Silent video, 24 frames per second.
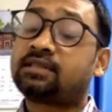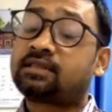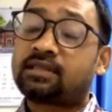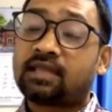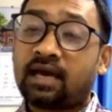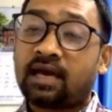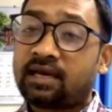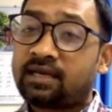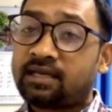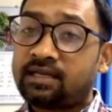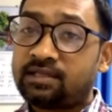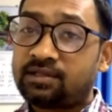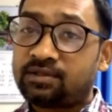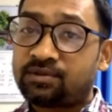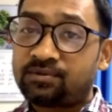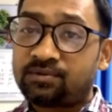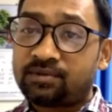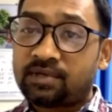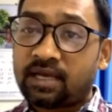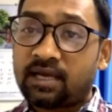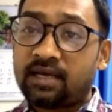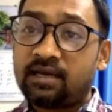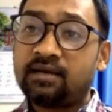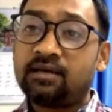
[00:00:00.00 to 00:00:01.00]
তা কিন্তু
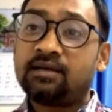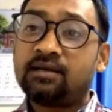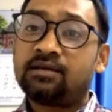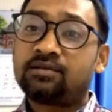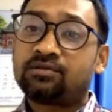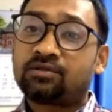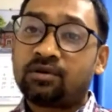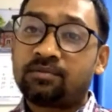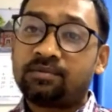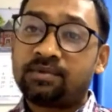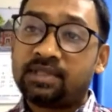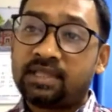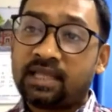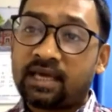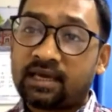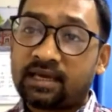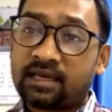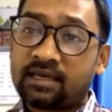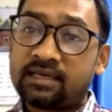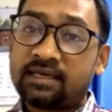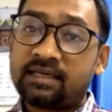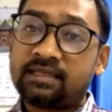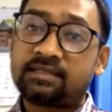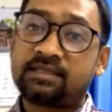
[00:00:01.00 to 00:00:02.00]
না তবে
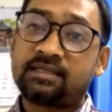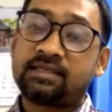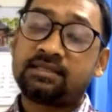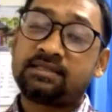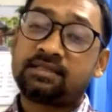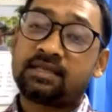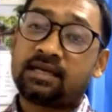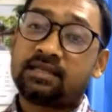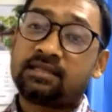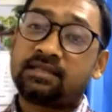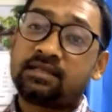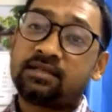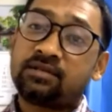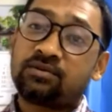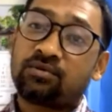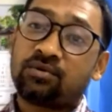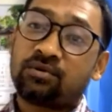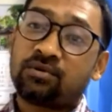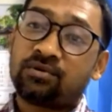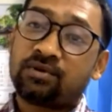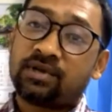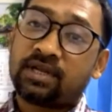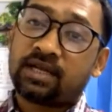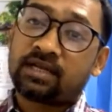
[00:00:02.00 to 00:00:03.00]
দেখা গেছে যাদের
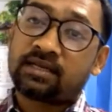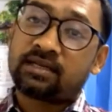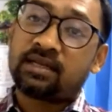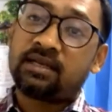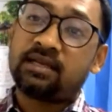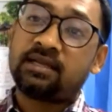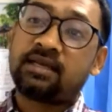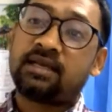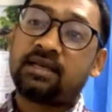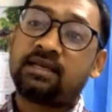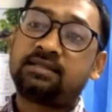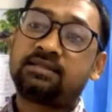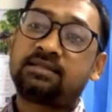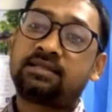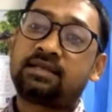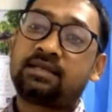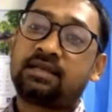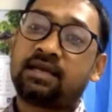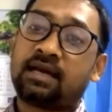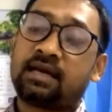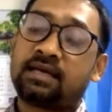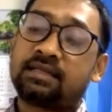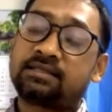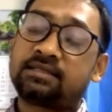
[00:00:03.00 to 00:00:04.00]
কোলোরেক্টাল
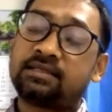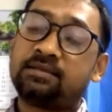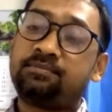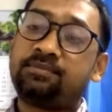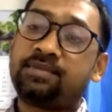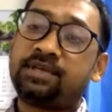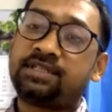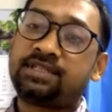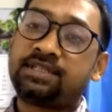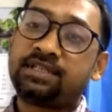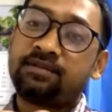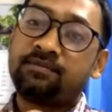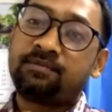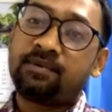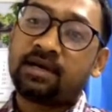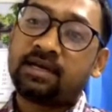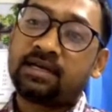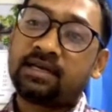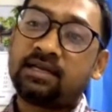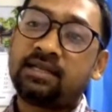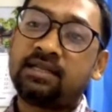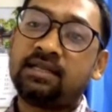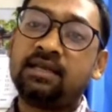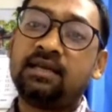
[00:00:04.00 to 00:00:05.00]
ক্যান্সার আছে
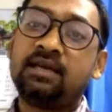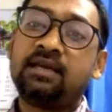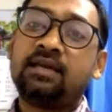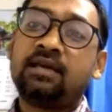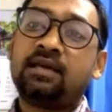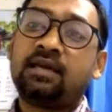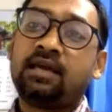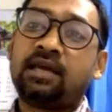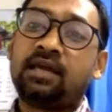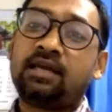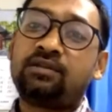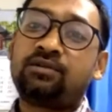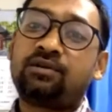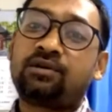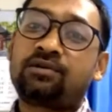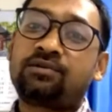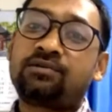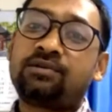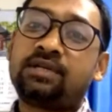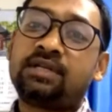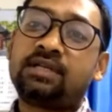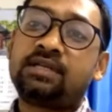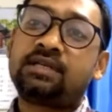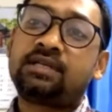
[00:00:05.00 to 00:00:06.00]
বেশিরভাগেরই এই
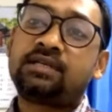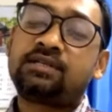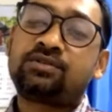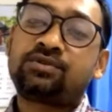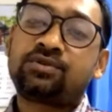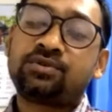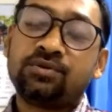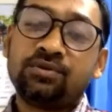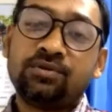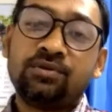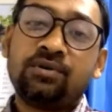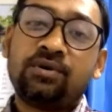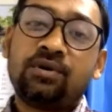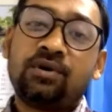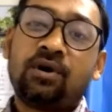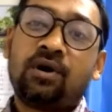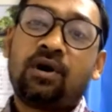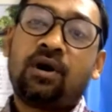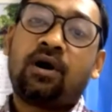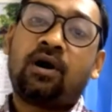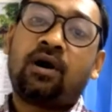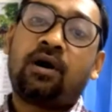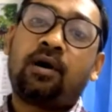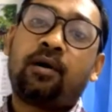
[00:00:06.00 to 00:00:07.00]
ধরনের কিছু
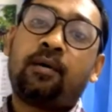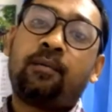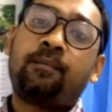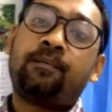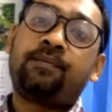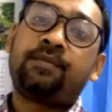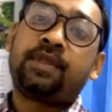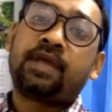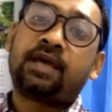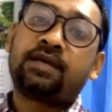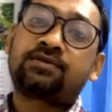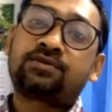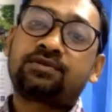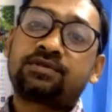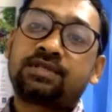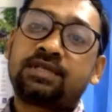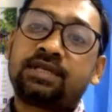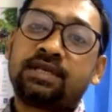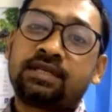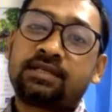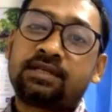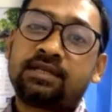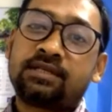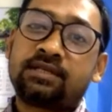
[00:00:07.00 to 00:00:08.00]

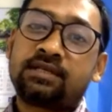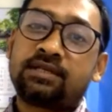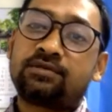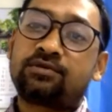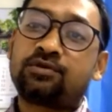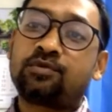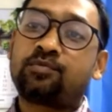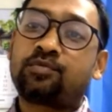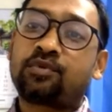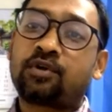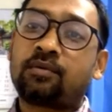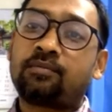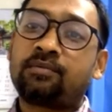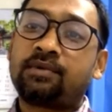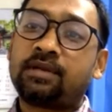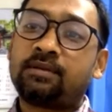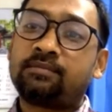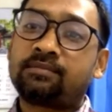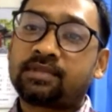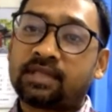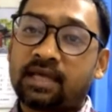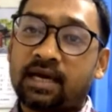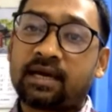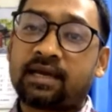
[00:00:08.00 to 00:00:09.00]
অ্যাসোসিয়েটেড কিছু
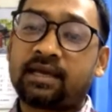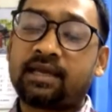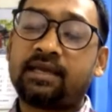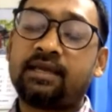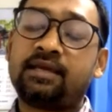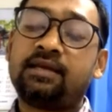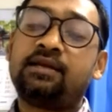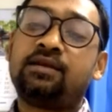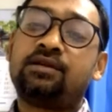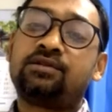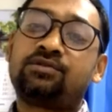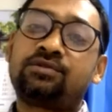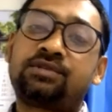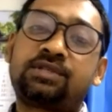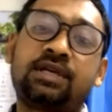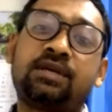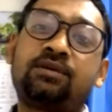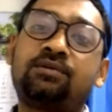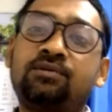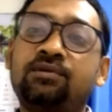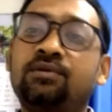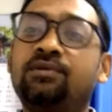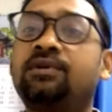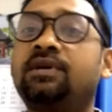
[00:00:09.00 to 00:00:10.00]
প্রবলেম থাকে তো
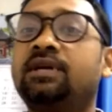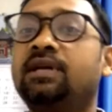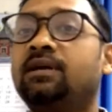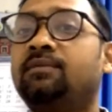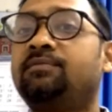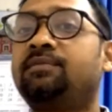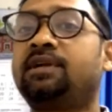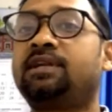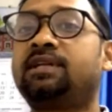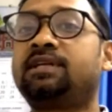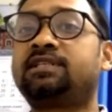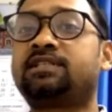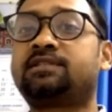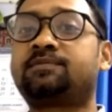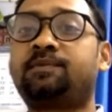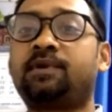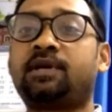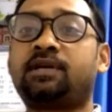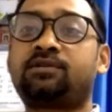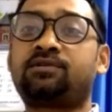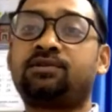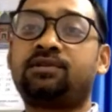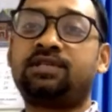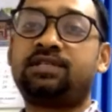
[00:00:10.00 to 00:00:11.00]
সেগুলোকেই আমরা রিস্ক
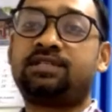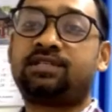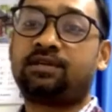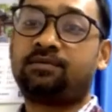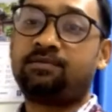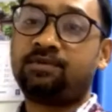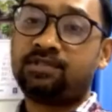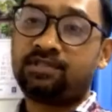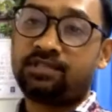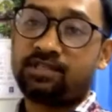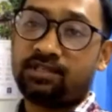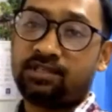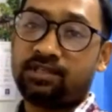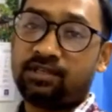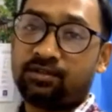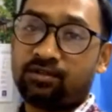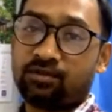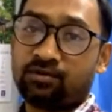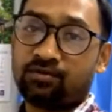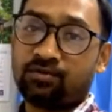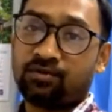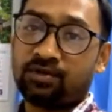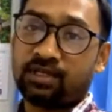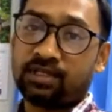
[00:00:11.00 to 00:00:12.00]
ফ্যাক্টর হিসেবে
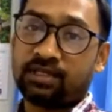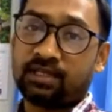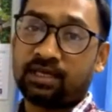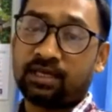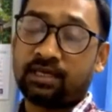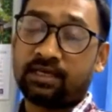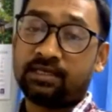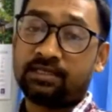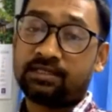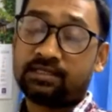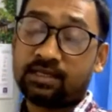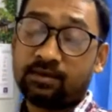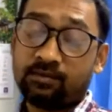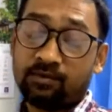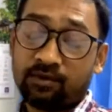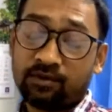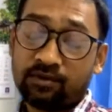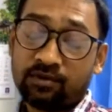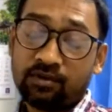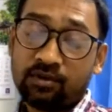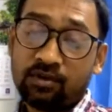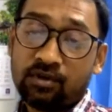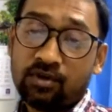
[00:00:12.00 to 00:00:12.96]
চিহ্নিত করে থাকি যেমন